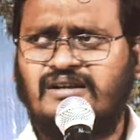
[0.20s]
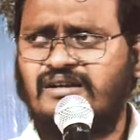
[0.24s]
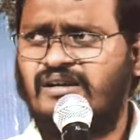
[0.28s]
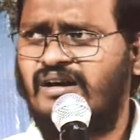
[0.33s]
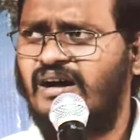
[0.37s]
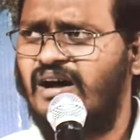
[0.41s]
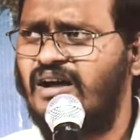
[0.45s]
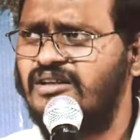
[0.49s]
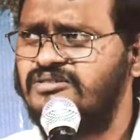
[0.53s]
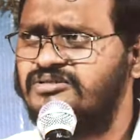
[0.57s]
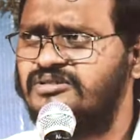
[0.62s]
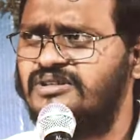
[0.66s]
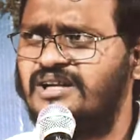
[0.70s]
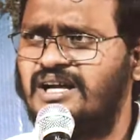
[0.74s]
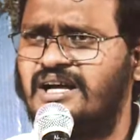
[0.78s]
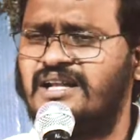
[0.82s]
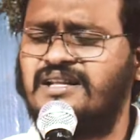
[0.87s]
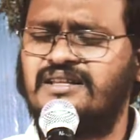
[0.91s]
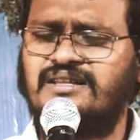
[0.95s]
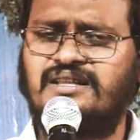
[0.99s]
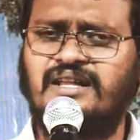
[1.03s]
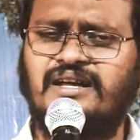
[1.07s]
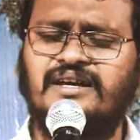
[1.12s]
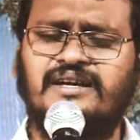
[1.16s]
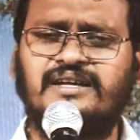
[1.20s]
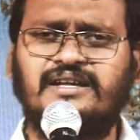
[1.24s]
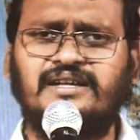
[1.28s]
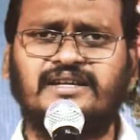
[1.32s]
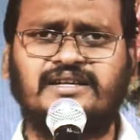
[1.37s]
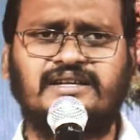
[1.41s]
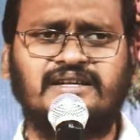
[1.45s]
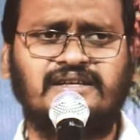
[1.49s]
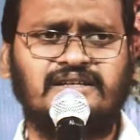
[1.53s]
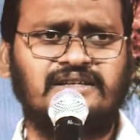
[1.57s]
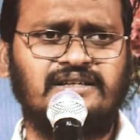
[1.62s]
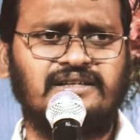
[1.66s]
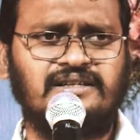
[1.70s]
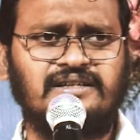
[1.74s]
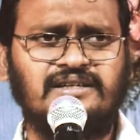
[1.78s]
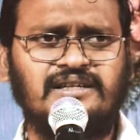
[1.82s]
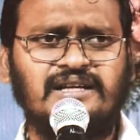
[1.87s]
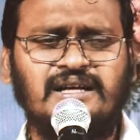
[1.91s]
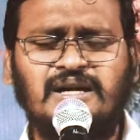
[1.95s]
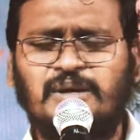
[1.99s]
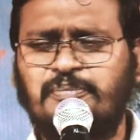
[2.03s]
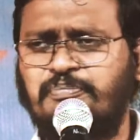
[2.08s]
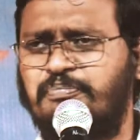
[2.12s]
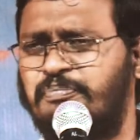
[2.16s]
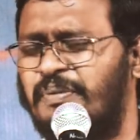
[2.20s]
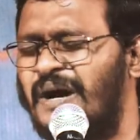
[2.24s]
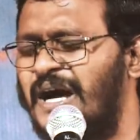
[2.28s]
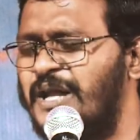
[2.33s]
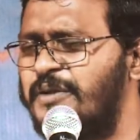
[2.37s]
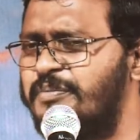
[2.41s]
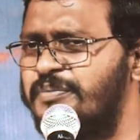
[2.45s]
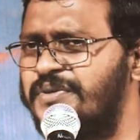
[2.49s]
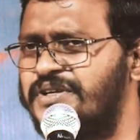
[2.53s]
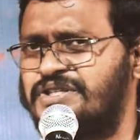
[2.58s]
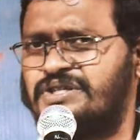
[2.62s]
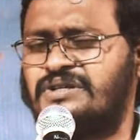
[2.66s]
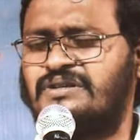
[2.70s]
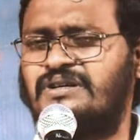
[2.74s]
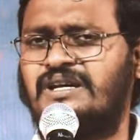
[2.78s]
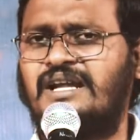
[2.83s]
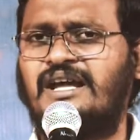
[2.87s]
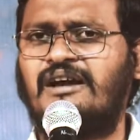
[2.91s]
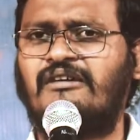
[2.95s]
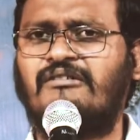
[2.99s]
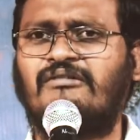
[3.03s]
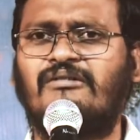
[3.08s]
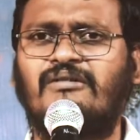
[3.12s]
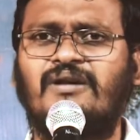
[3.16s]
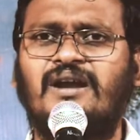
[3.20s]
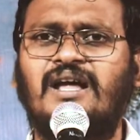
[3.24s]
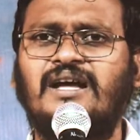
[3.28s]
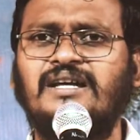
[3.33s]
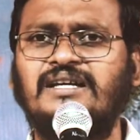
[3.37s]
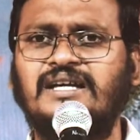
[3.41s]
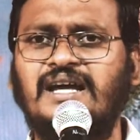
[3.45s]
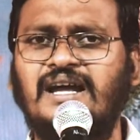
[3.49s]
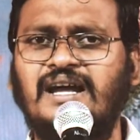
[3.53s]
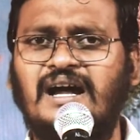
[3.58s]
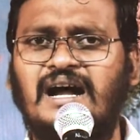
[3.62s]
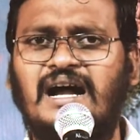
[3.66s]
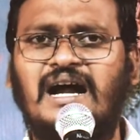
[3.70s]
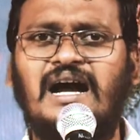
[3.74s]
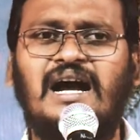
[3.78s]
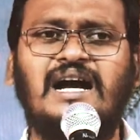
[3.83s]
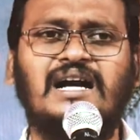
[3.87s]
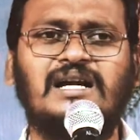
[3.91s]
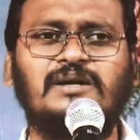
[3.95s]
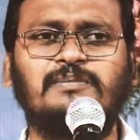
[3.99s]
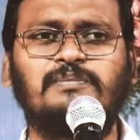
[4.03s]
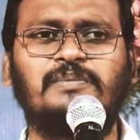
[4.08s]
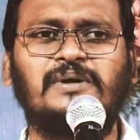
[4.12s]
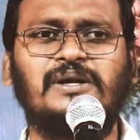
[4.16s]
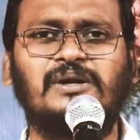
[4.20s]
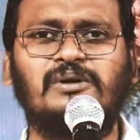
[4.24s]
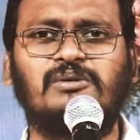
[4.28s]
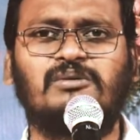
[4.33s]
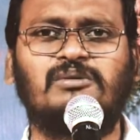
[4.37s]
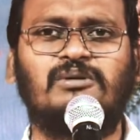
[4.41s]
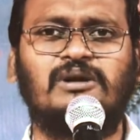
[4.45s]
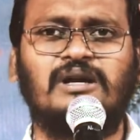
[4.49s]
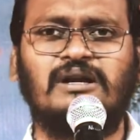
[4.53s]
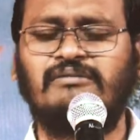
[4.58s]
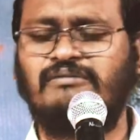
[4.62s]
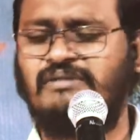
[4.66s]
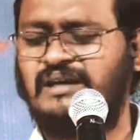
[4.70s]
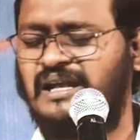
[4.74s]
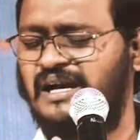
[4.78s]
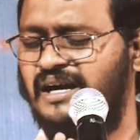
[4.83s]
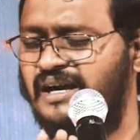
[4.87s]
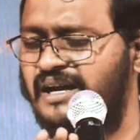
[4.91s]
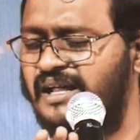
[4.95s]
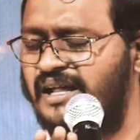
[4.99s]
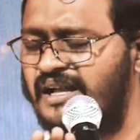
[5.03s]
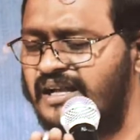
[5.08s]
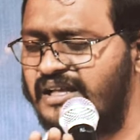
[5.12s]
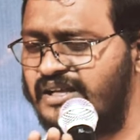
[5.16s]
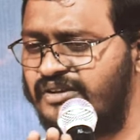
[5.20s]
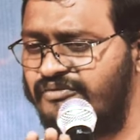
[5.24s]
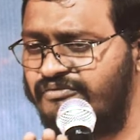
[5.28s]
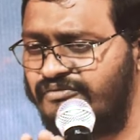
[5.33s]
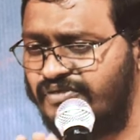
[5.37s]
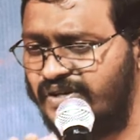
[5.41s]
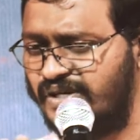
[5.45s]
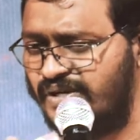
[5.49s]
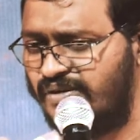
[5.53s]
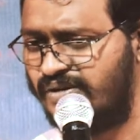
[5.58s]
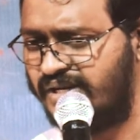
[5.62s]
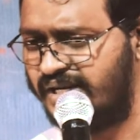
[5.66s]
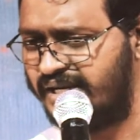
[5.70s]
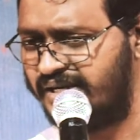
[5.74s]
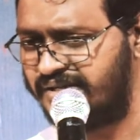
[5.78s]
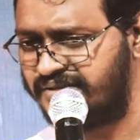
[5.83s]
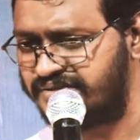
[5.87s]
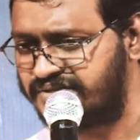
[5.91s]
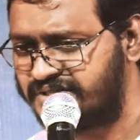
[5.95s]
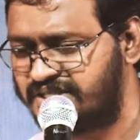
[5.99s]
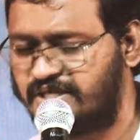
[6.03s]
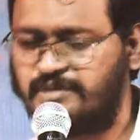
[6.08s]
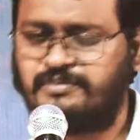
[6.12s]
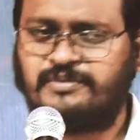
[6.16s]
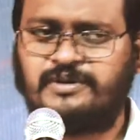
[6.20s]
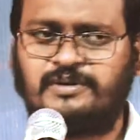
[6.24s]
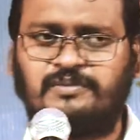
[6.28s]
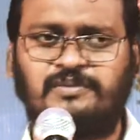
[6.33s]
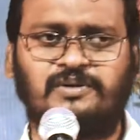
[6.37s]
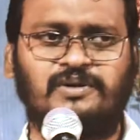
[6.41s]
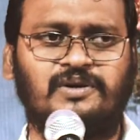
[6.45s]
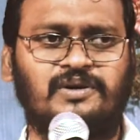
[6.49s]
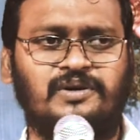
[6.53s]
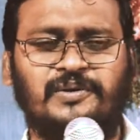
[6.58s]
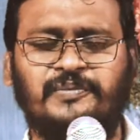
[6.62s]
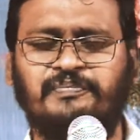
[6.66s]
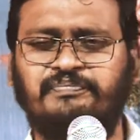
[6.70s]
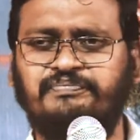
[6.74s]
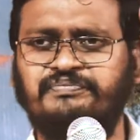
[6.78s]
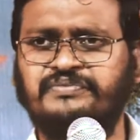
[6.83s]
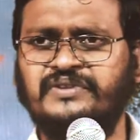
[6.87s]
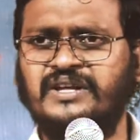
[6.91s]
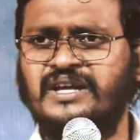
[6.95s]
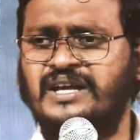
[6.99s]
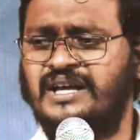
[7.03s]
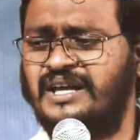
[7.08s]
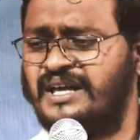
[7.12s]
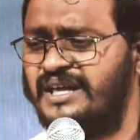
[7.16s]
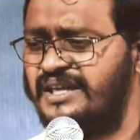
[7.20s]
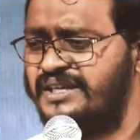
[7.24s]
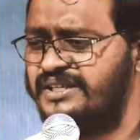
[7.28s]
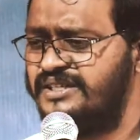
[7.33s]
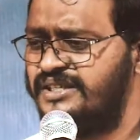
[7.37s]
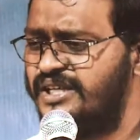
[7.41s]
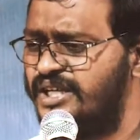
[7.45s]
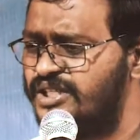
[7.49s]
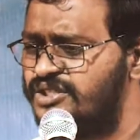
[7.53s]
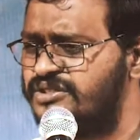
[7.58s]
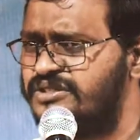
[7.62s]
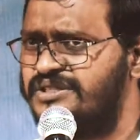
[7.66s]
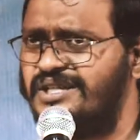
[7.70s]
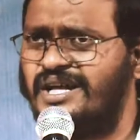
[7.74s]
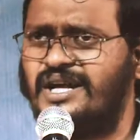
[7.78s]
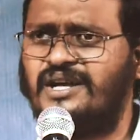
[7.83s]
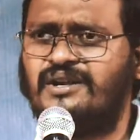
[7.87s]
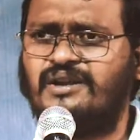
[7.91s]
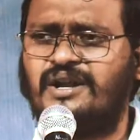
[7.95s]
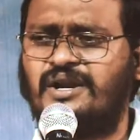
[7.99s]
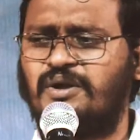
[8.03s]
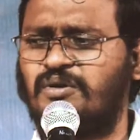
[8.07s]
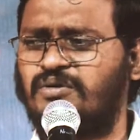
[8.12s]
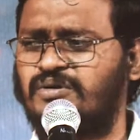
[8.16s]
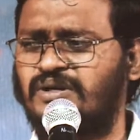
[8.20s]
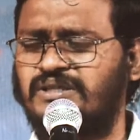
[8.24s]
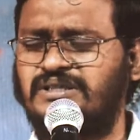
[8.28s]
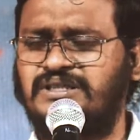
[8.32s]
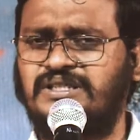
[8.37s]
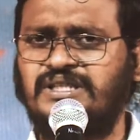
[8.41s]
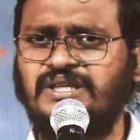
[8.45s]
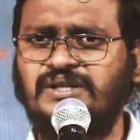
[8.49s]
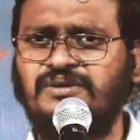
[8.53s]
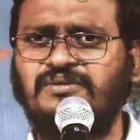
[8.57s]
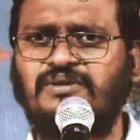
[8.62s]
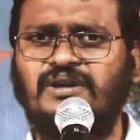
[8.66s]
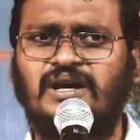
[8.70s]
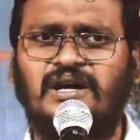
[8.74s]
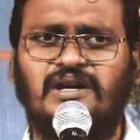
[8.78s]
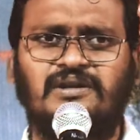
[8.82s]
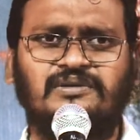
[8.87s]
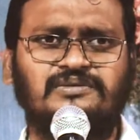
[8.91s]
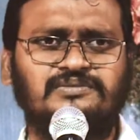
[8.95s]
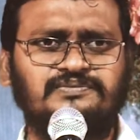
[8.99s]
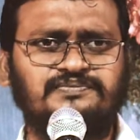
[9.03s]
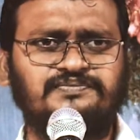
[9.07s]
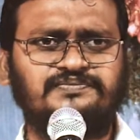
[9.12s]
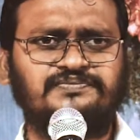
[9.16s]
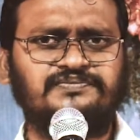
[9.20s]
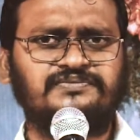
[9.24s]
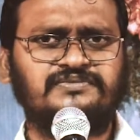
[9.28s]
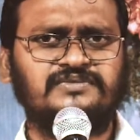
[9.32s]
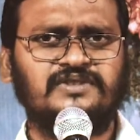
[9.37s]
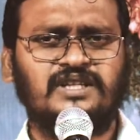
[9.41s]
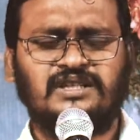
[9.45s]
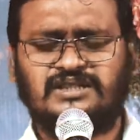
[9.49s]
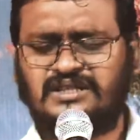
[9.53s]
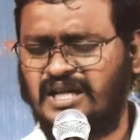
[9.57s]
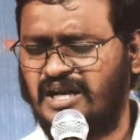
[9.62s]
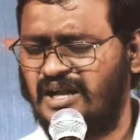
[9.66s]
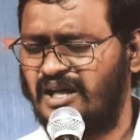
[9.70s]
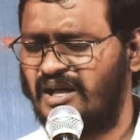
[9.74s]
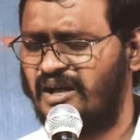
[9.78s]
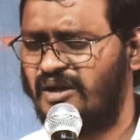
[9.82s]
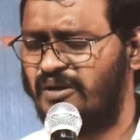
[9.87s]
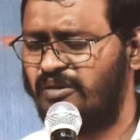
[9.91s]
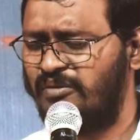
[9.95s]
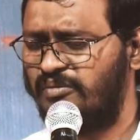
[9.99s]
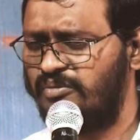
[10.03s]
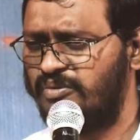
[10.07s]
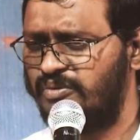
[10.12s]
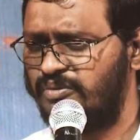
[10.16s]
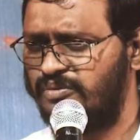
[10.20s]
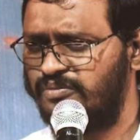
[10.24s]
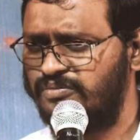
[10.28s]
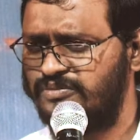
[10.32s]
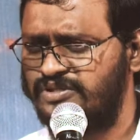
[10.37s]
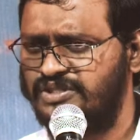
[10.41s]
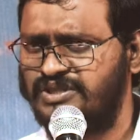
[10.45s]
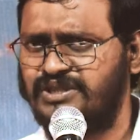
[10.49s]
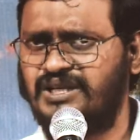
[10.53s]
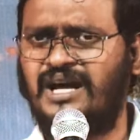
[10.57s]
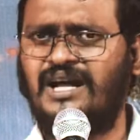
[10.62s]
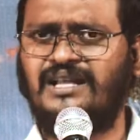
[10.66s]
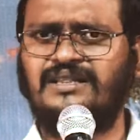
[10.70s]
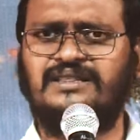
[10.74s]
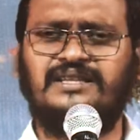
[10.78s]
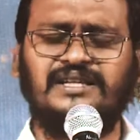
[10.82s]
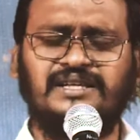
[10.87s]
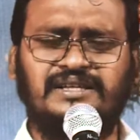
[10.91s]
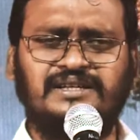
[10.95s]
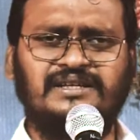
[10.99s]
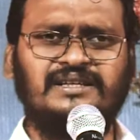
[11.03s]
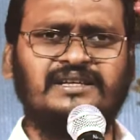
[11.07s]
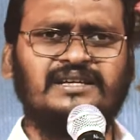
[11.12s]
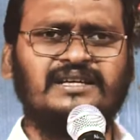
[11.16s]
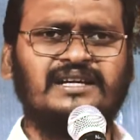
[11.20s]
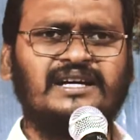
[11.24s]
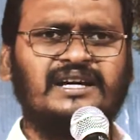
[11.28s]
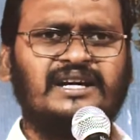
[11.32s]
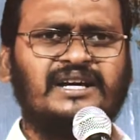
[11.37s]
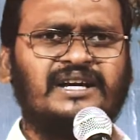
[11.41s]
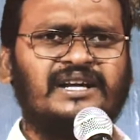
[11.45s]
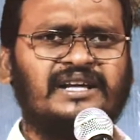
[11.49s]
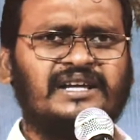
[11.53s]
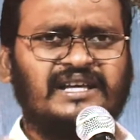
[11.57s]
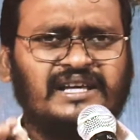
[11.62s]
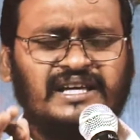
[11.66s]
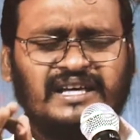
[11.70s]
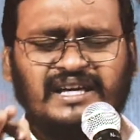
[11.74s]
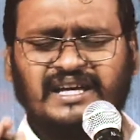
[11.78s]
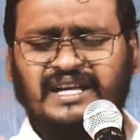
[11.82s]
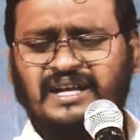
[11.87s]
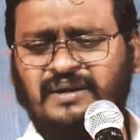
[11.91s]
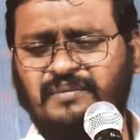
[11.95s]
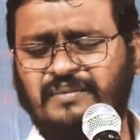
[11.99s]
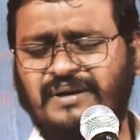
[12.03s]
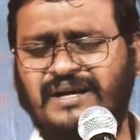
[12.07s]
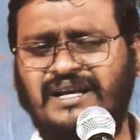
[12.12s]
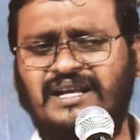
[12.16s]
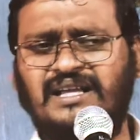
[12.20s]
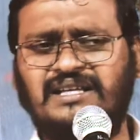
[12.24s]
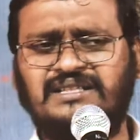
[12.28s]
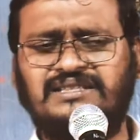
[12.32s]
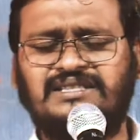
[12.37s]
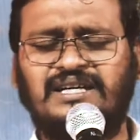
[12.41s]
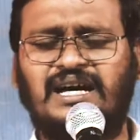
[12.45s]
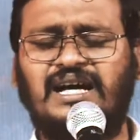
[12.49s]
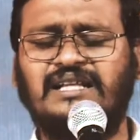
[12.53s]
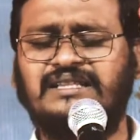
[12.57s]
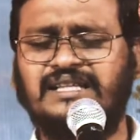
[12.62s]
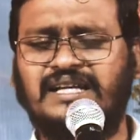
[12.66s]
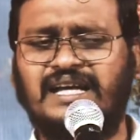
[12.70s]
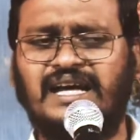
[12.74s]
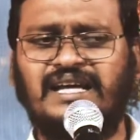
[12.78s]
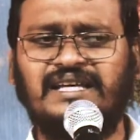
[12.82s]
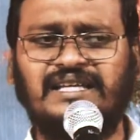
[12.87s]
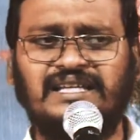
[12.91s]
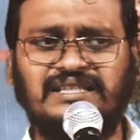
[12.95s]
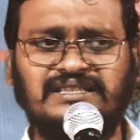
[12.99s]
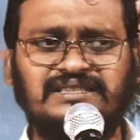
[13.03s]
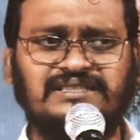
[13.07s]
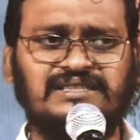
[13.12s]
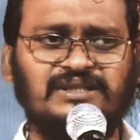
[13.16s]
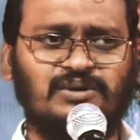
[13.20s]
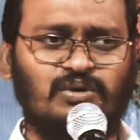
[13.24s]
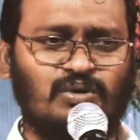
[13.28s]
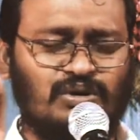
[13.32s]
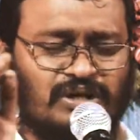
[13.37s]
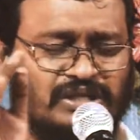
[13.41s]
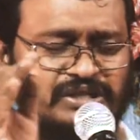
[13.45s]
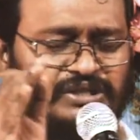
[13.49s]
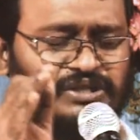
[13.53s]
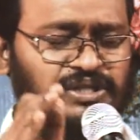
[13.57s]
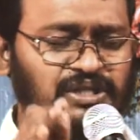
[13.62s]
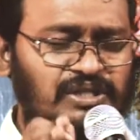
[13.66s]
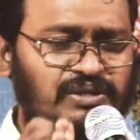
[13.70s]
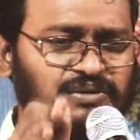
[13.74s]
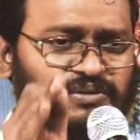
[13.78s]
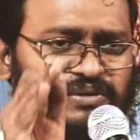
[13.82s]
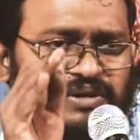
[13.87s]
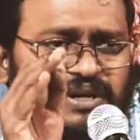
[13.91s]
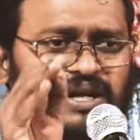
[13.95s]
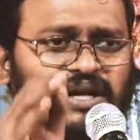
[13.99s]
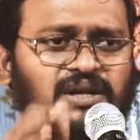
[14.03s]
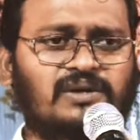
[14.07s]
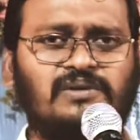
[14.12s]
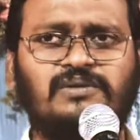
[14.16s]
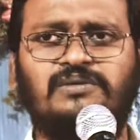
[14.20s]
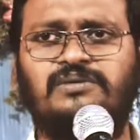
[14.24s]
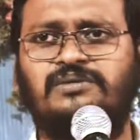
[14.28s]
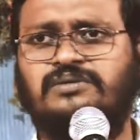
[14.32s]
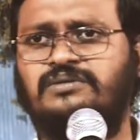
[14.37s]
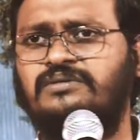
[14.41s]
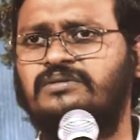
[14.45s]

రాజుగారి దగ్గరికి పర్మిషన్ లేకుండా ఏ ఆడపిల్ల కూడా వెళ్ళడానికి వీలు లేని సమయంలో ఎస్తేర్ అని ఒక దీనురాలు తన జాతి హీనమైన జాతిగా ఎంచిన ఒక దీనురాలు